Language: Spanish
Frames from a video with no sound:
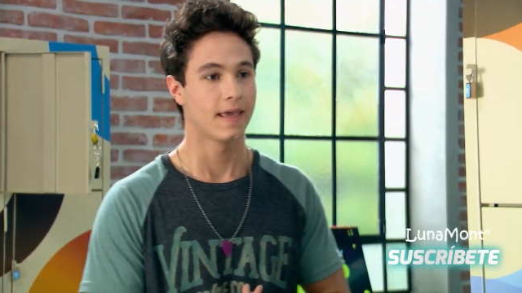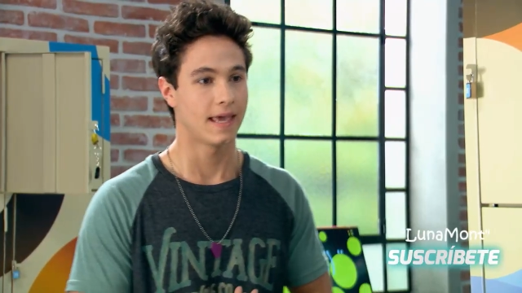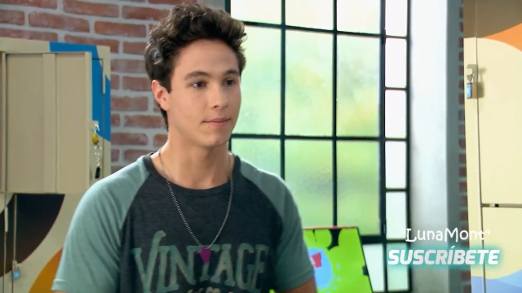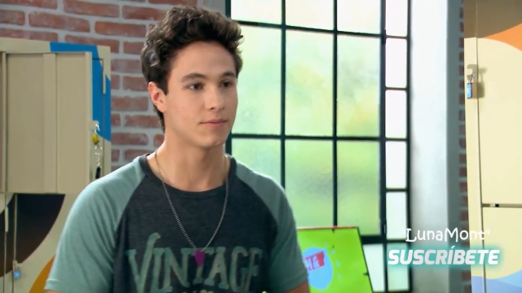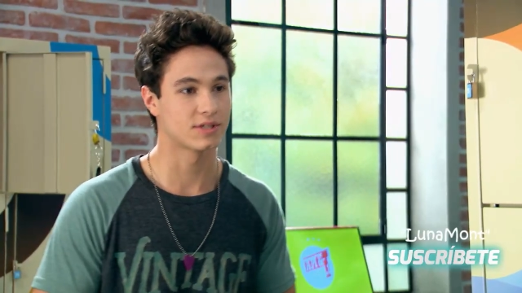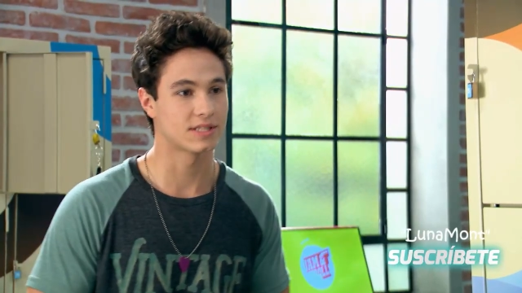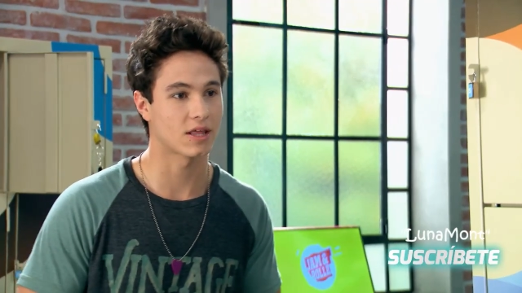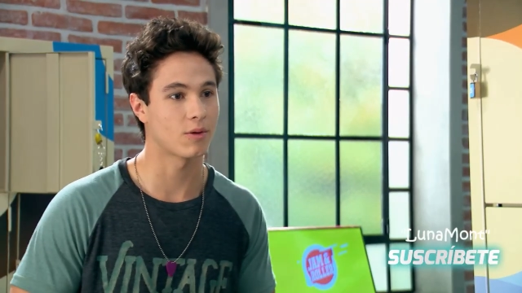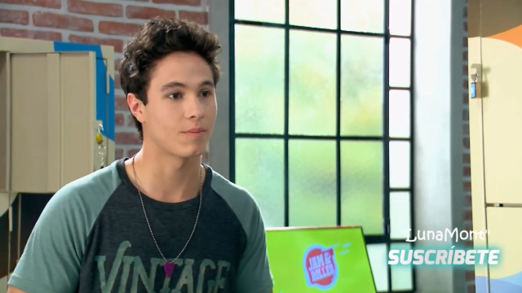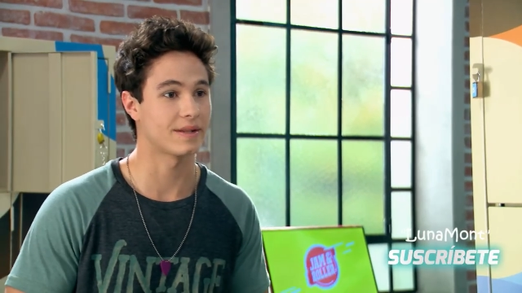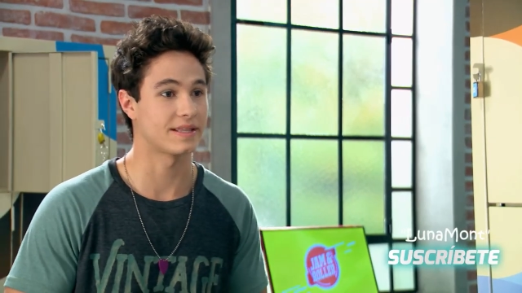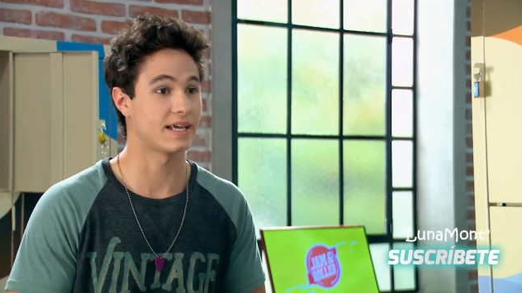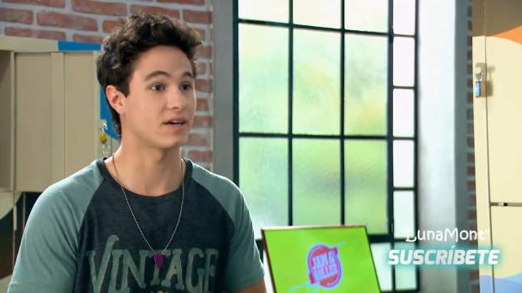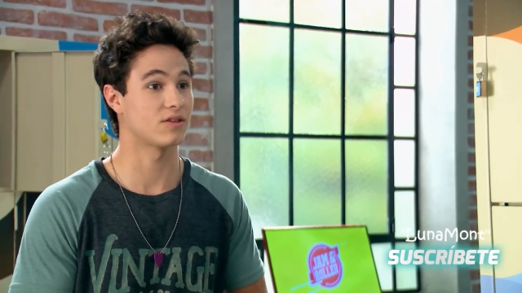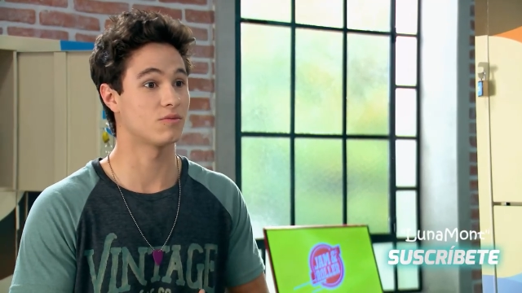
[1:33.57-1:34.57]
hemos estado
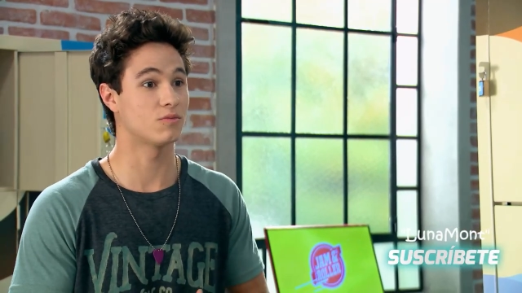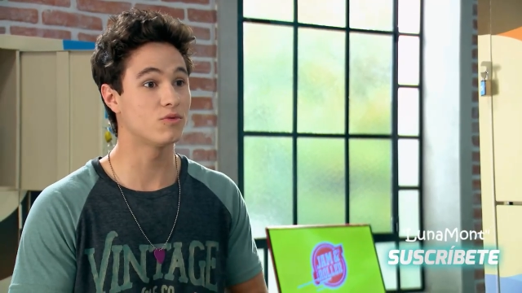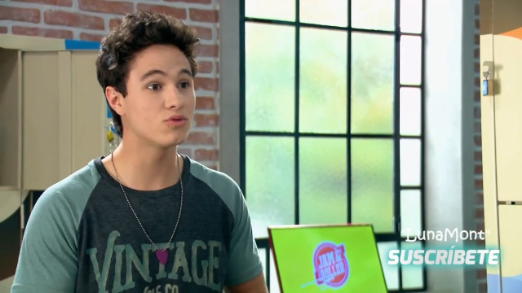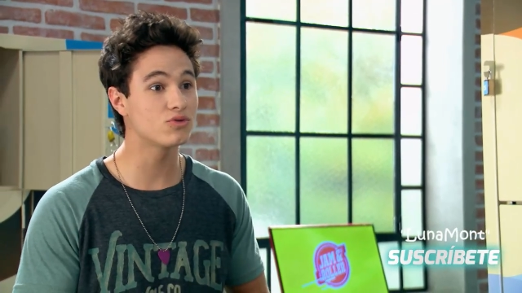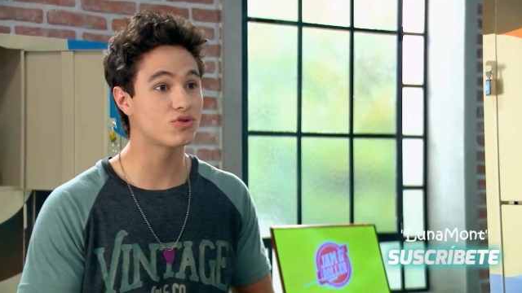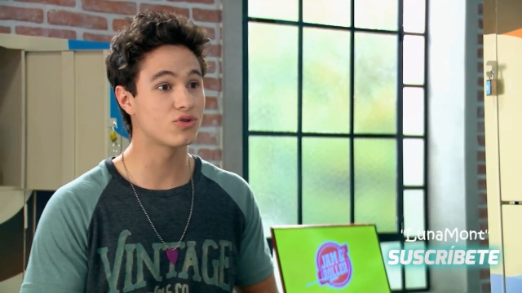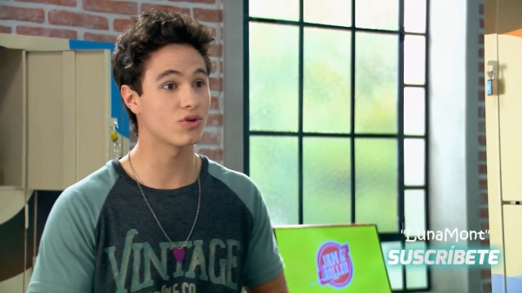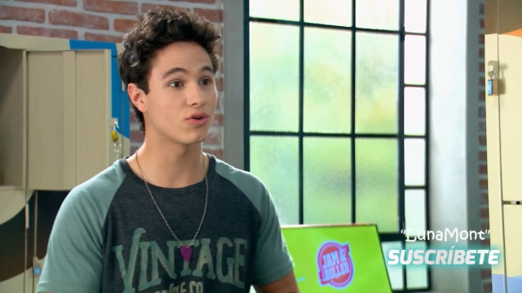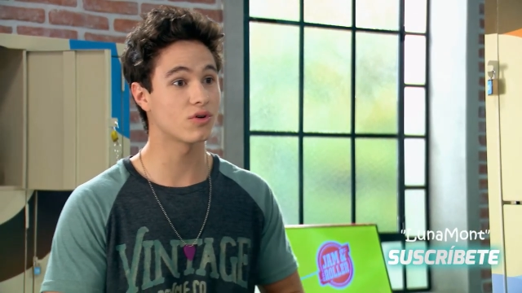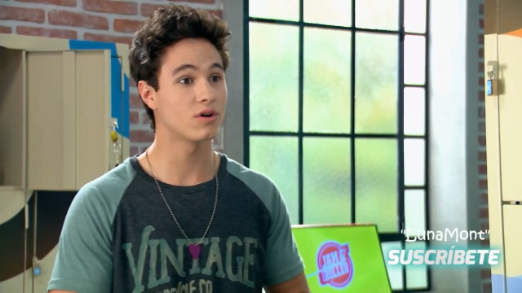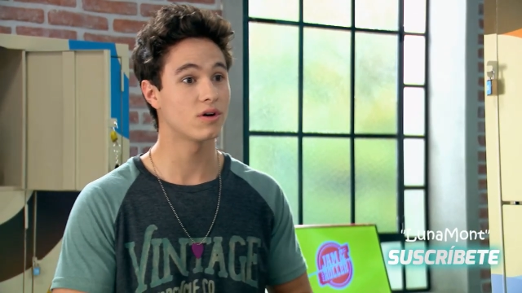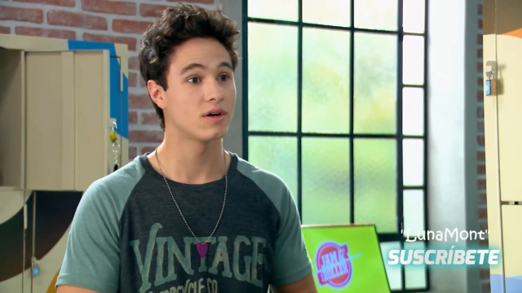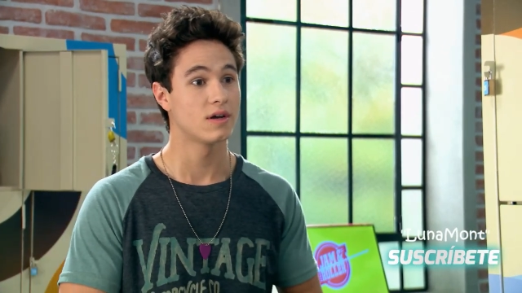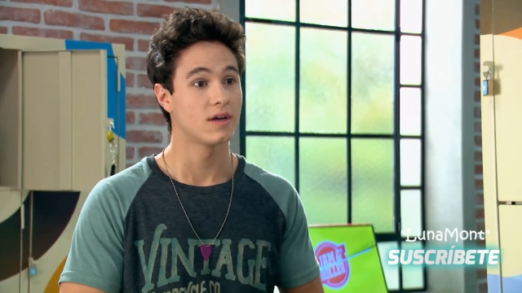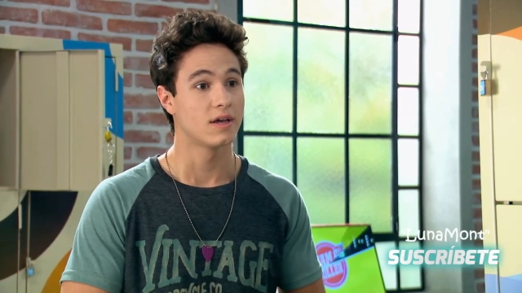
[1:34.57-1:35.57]
platicando mucho.
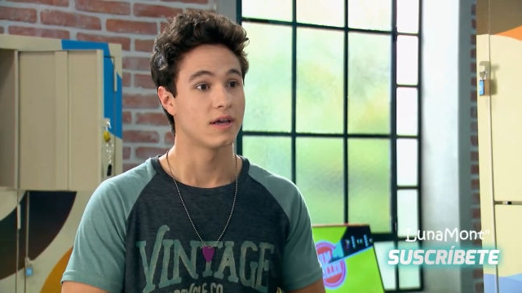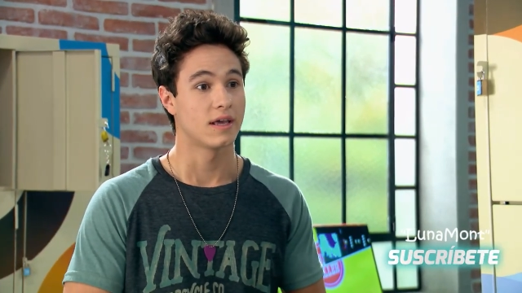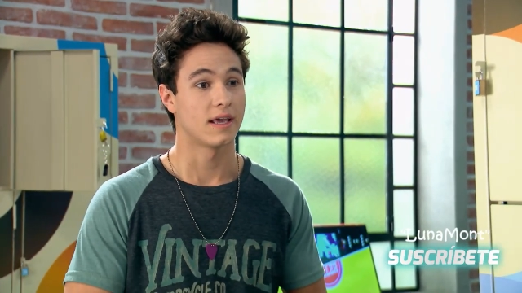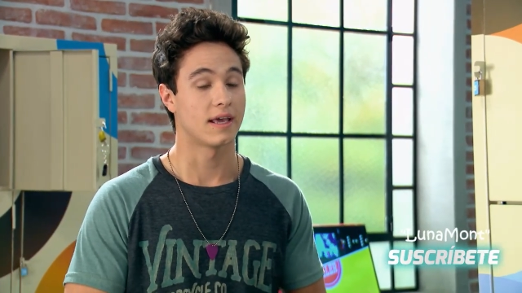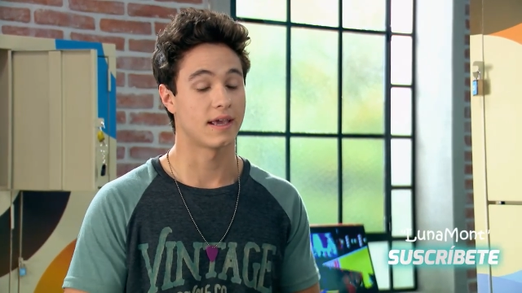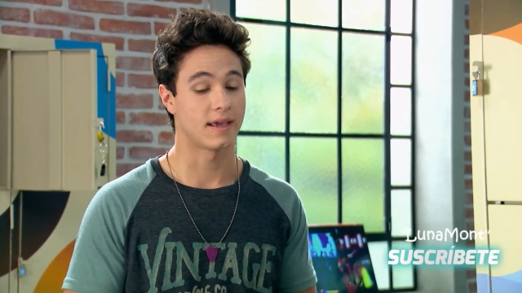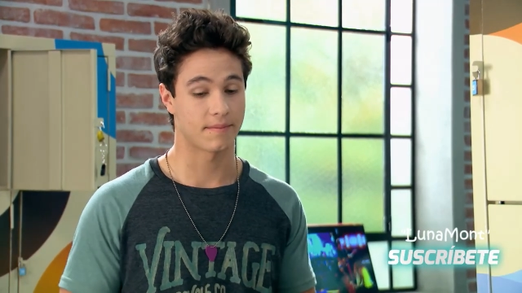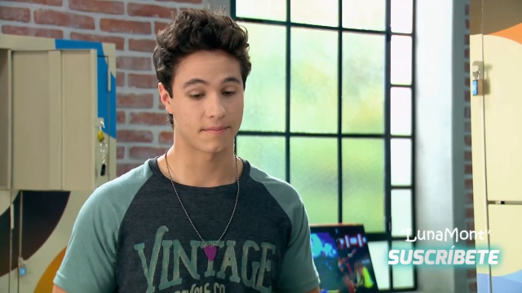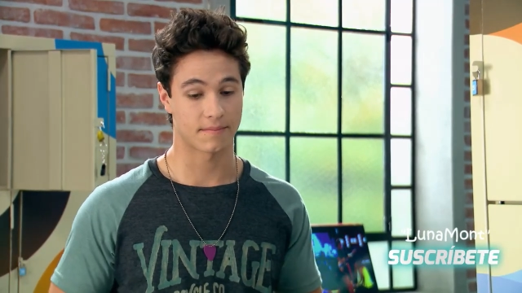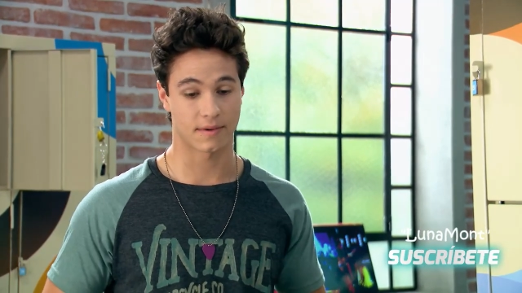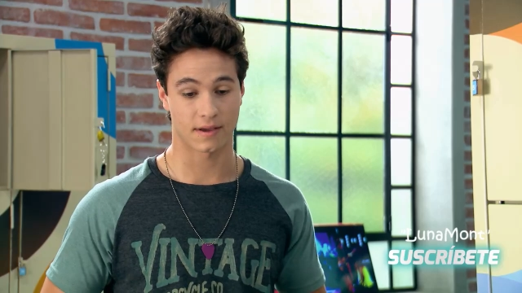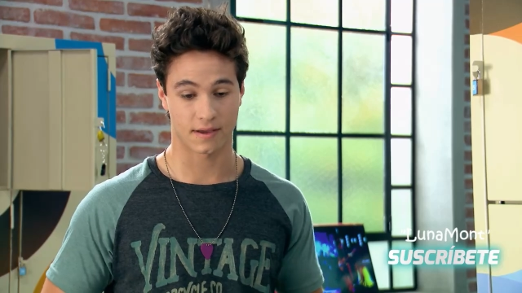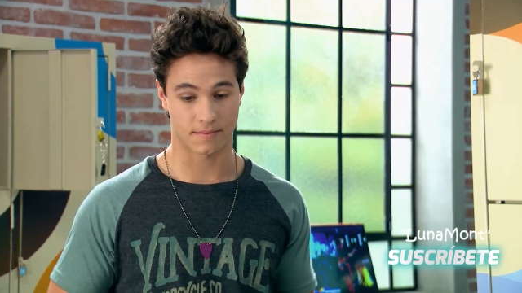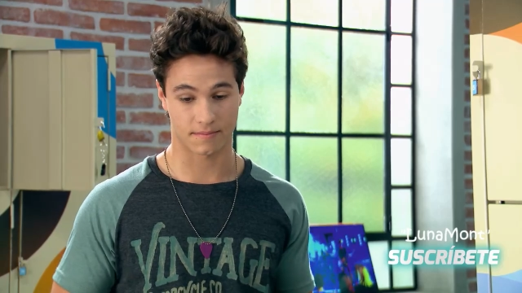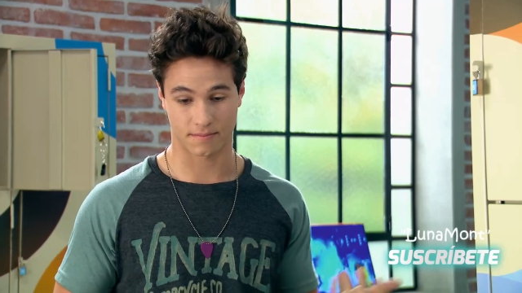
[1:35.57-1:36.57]
Em,
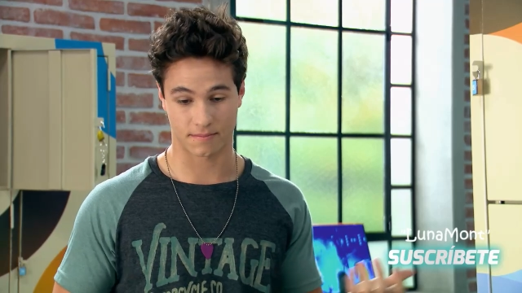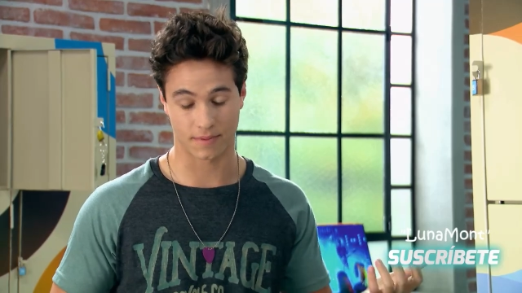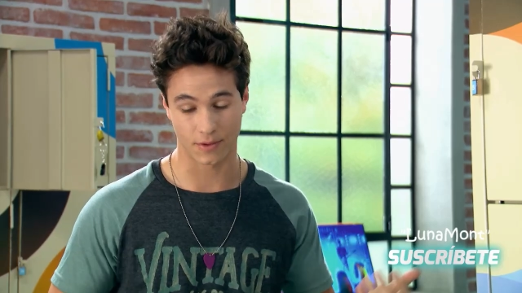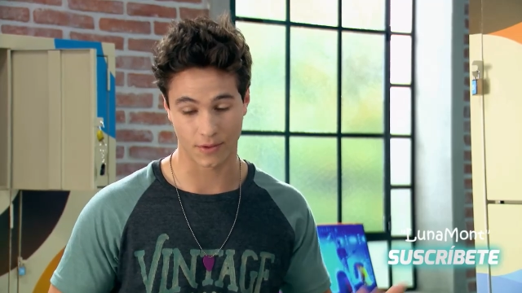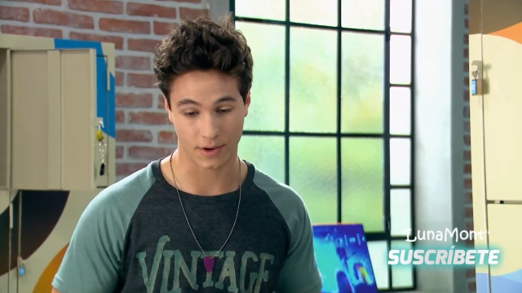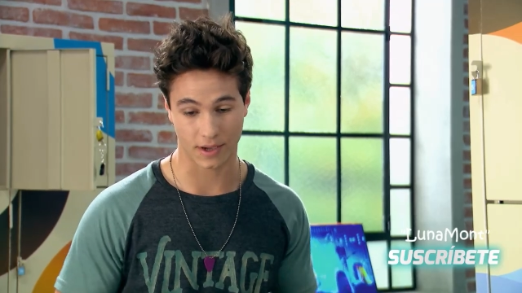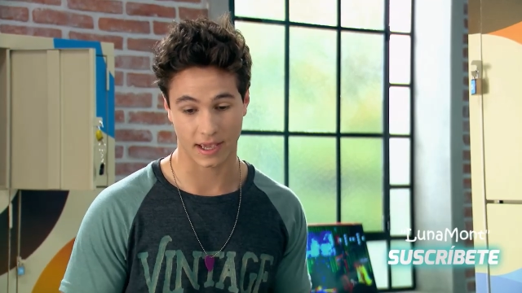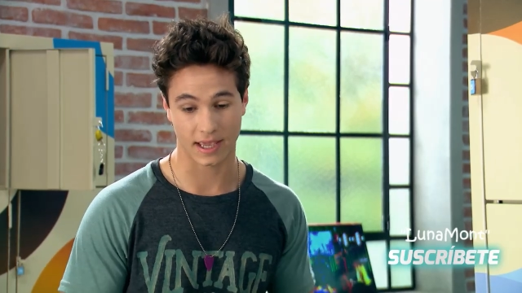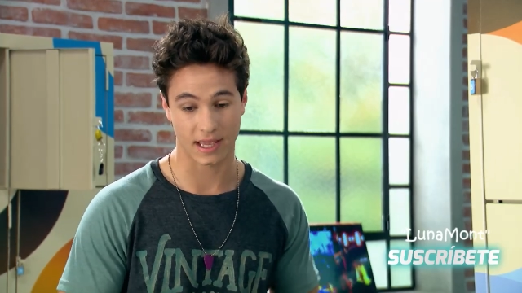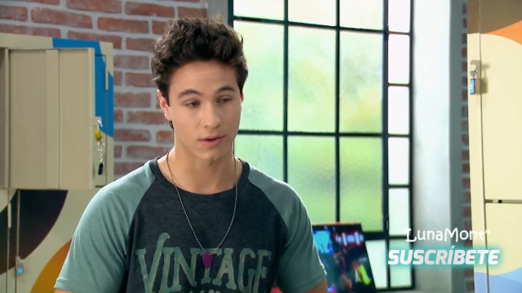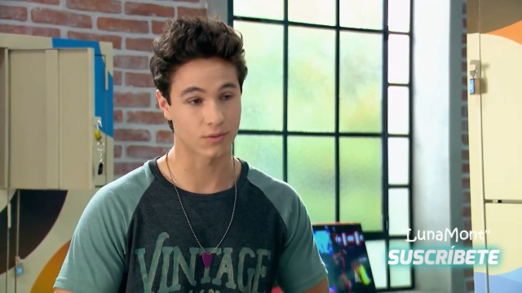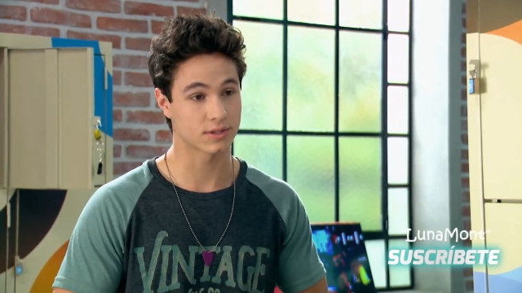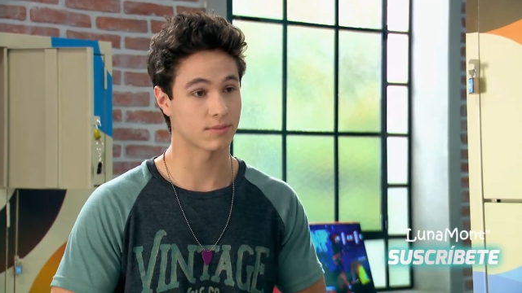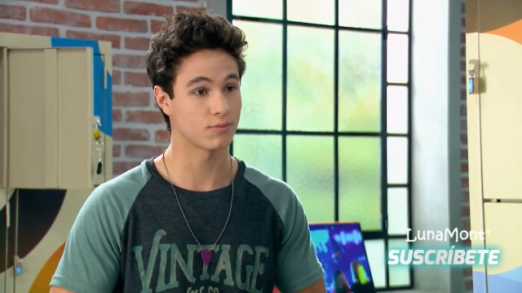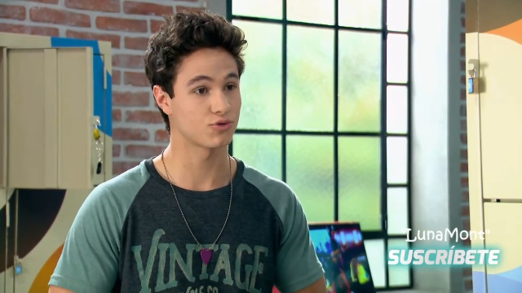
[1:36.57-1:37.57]
veo que a ella
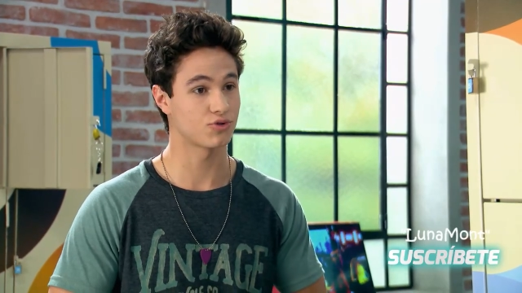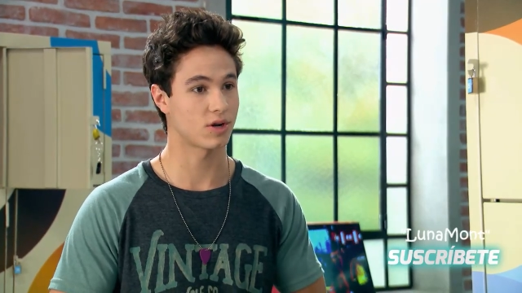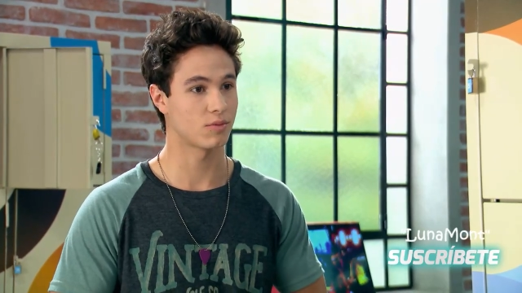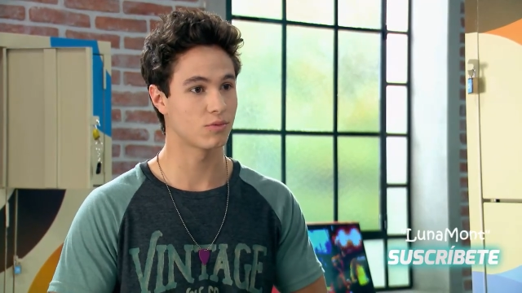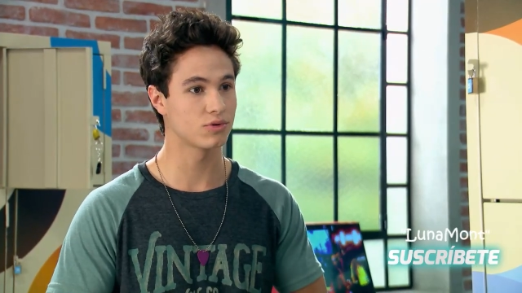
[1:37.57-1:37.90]
le gusta mucho la